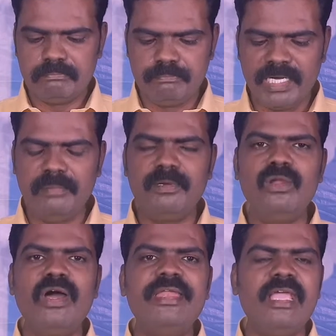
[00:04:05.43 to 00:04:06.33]

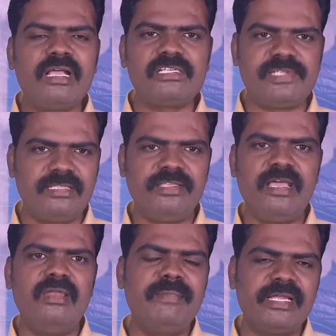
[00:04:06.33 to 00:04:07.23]
బైబిల్లో అనేక
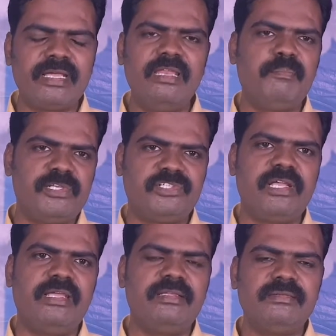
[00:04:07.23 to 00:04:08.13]
సత్యాలు మనకు కనిపిస్తాయి